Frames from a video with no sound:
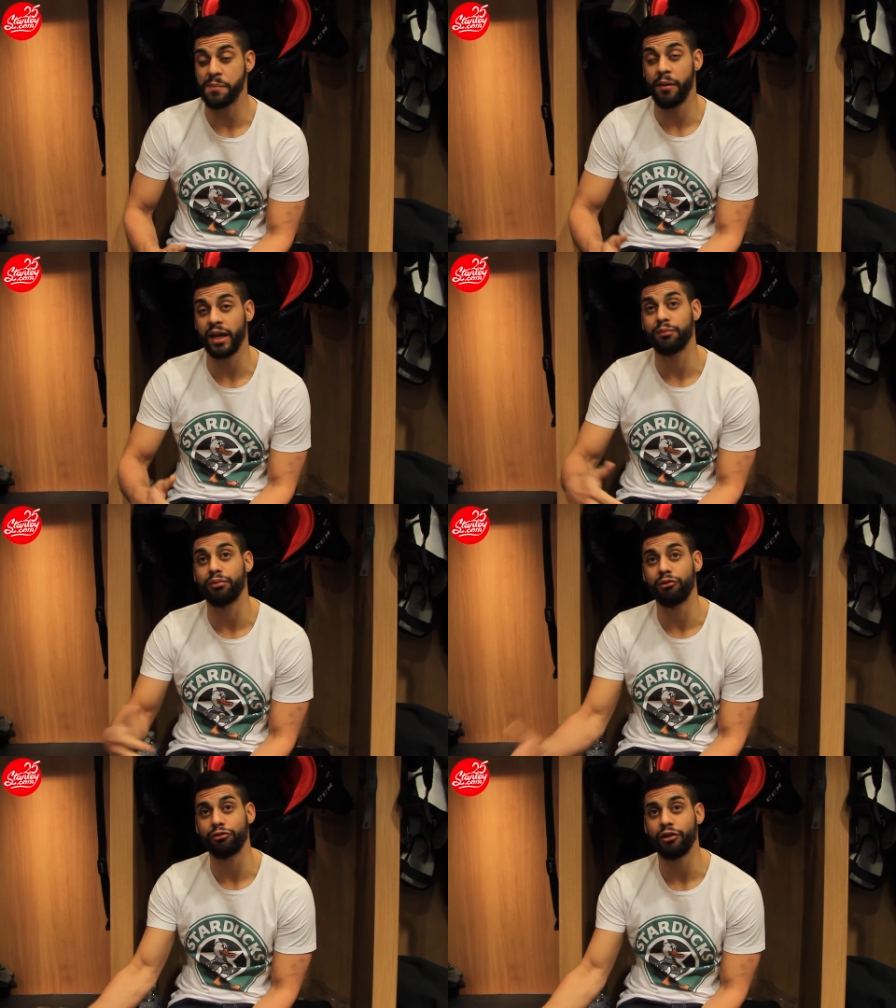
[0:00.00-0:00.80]
pas marqué
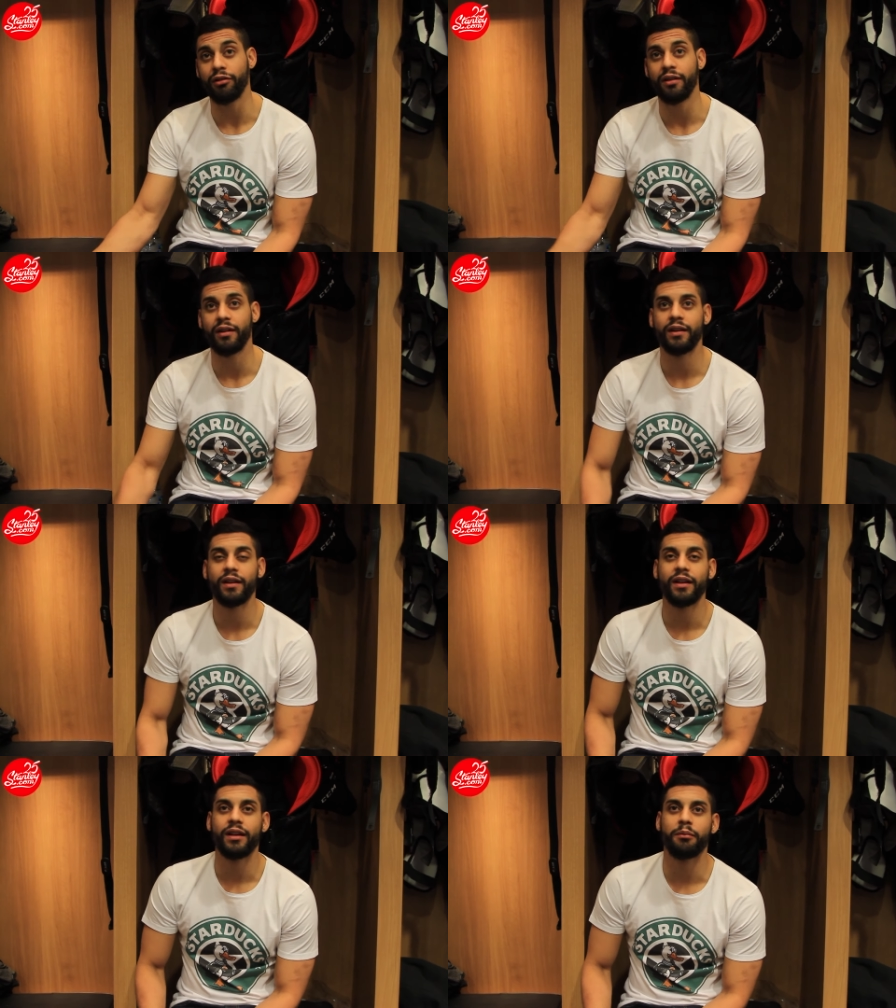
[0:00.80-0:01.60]
depuis longtemps,
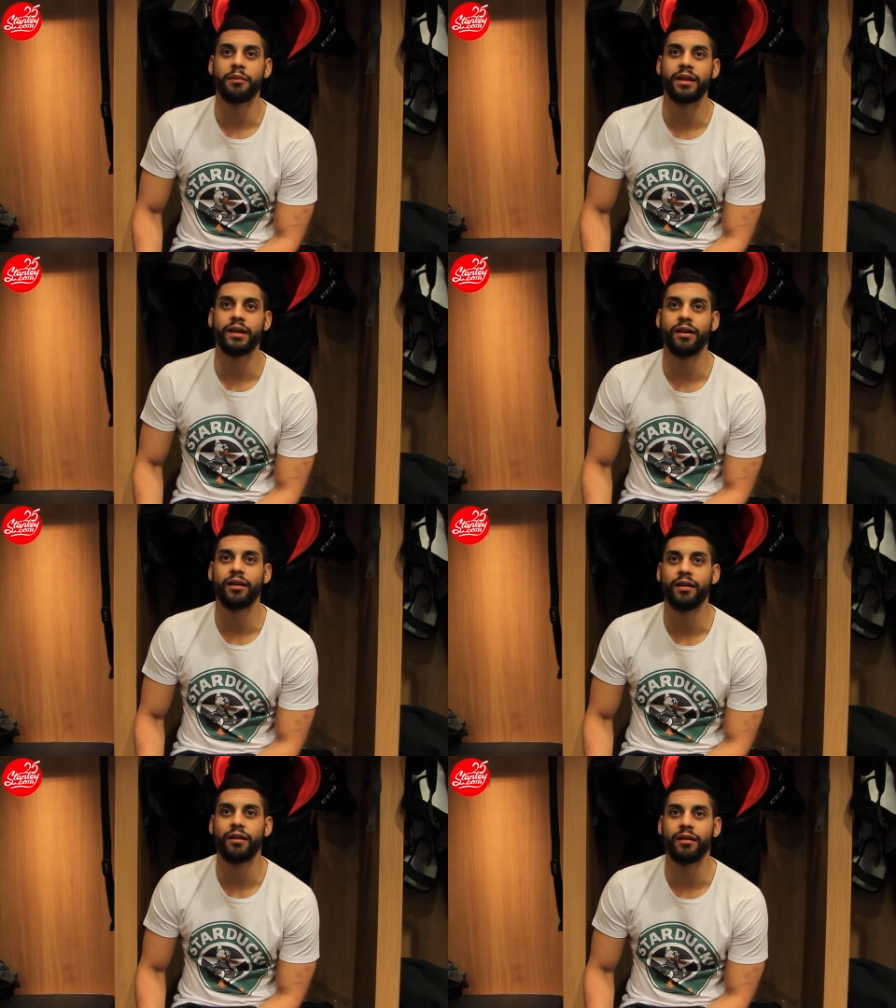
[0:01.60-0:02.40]
mais
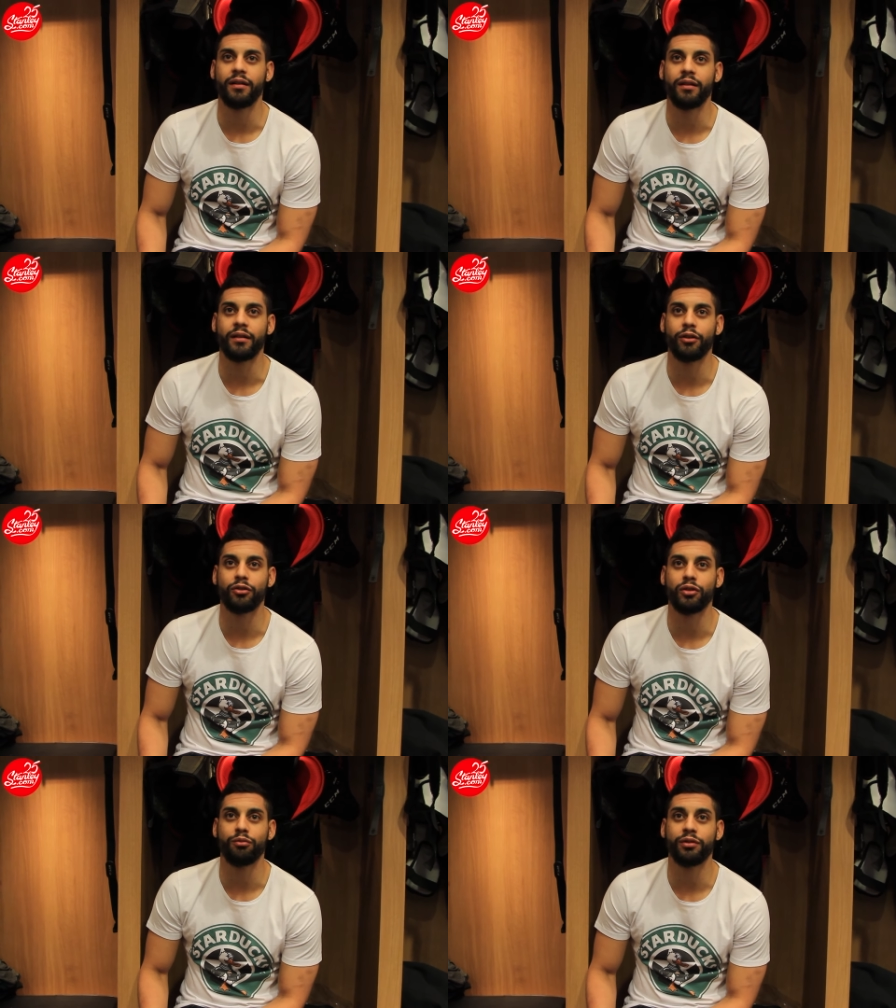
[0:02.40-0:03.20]
euh,
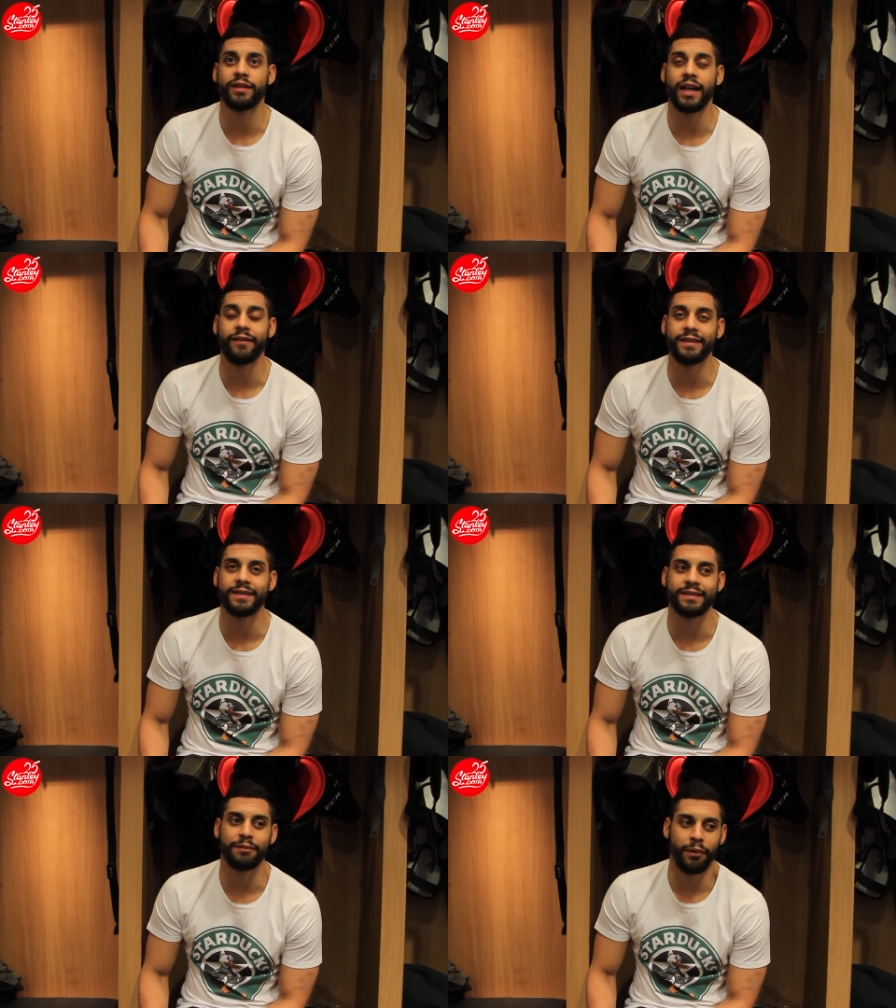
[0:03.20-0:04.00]
quand le but est arrivé,
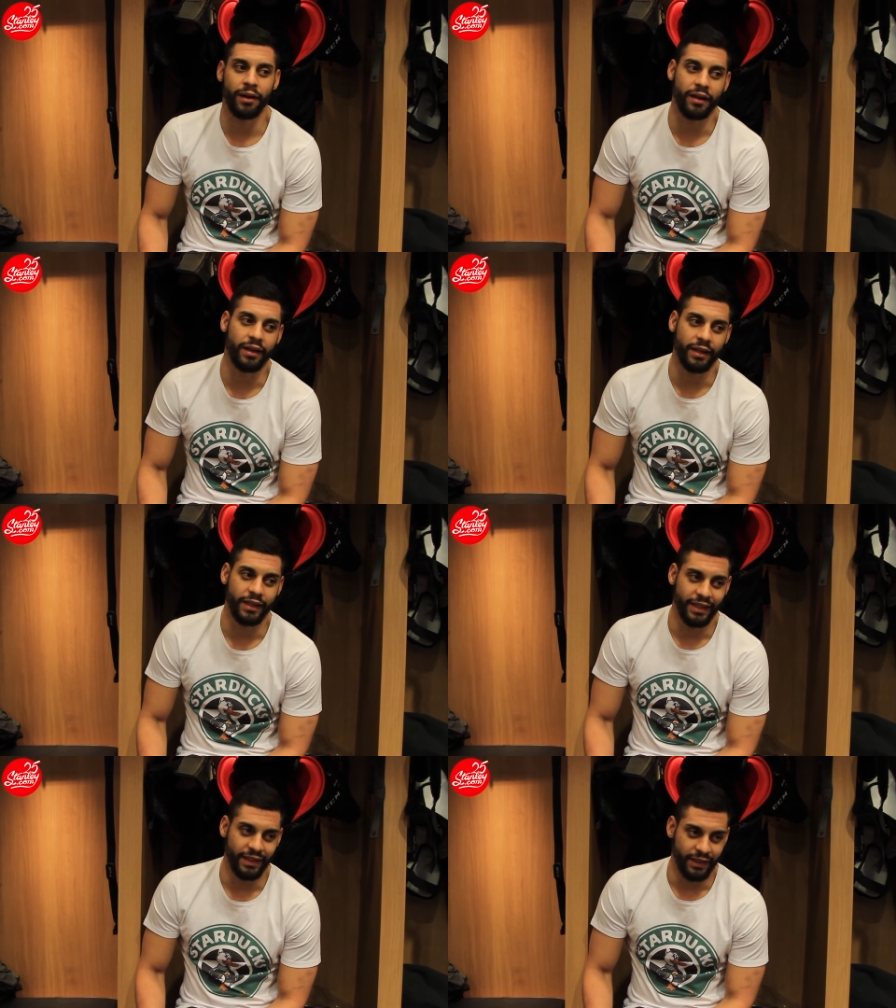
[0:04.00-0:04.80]
c'est pas,
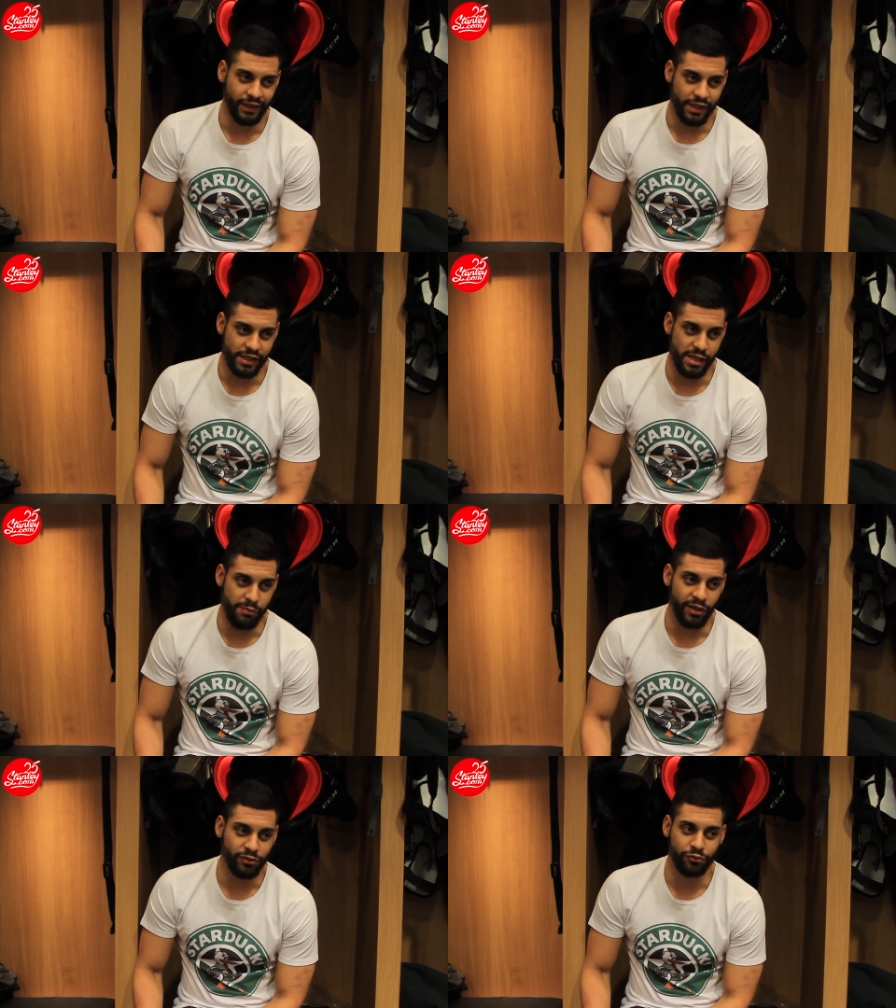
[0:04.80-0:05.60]
je l'ai
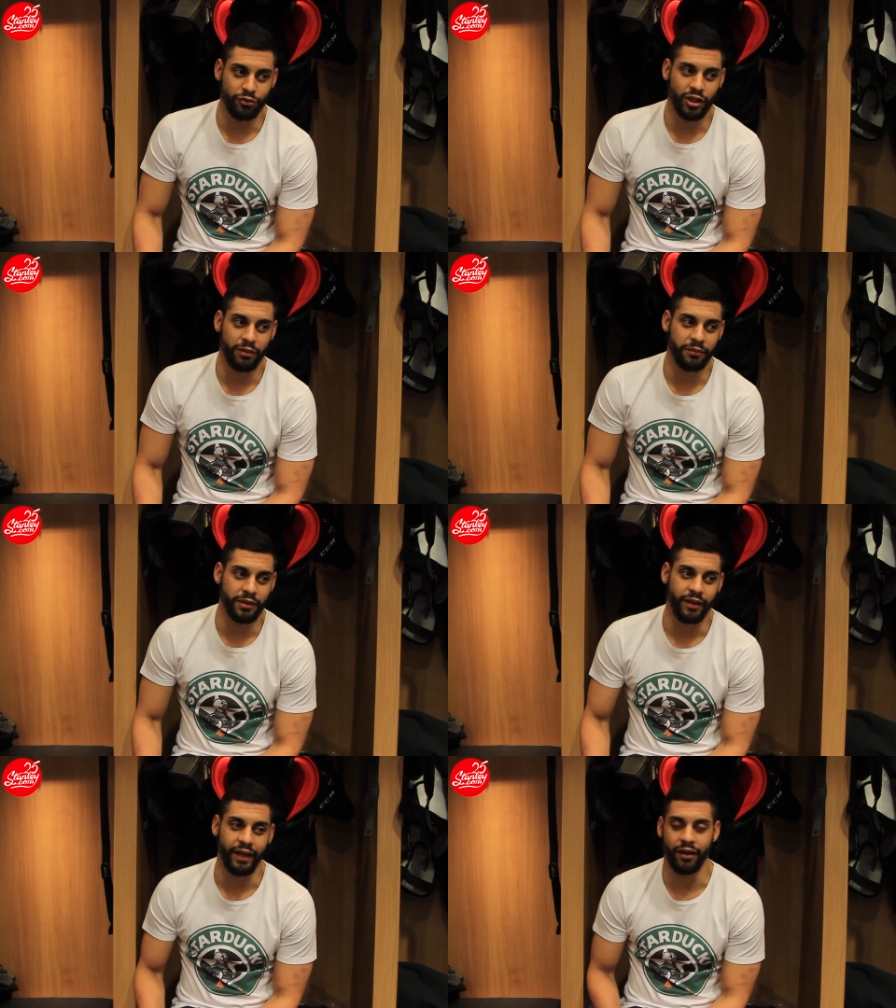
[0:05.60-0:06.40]
pas ressenti comme
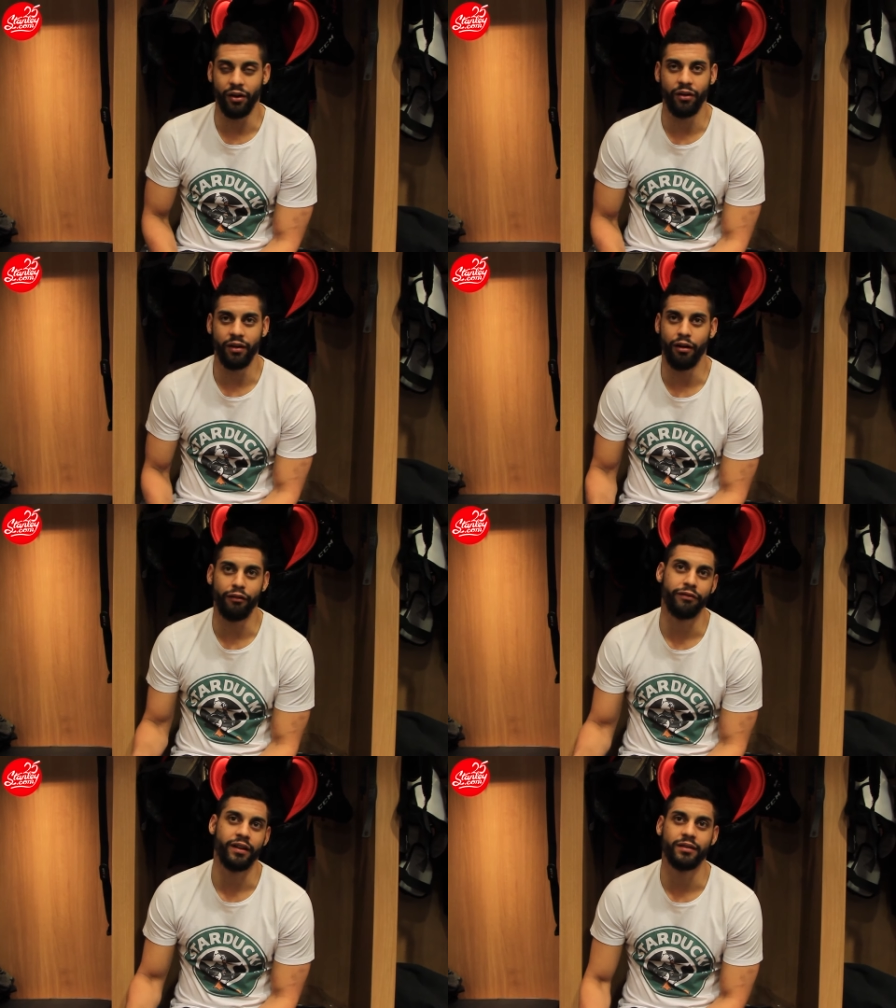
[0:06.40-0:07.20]
euh, un grand
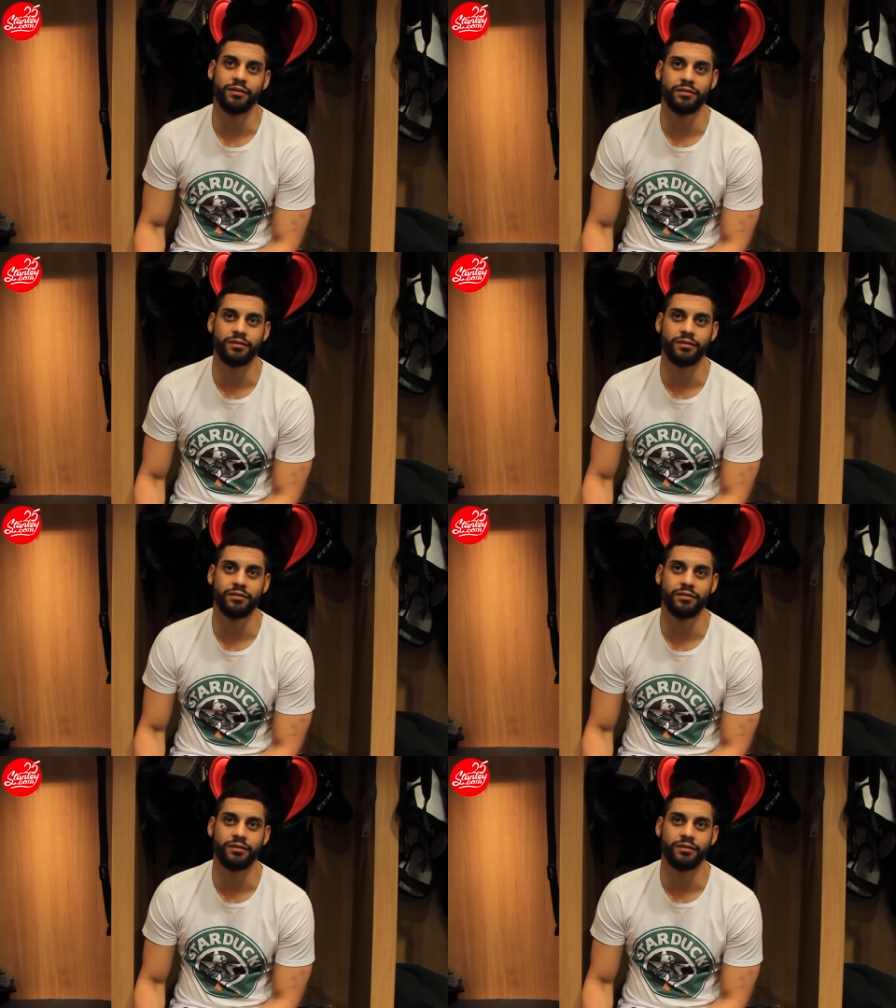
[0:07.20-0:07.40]
enfin.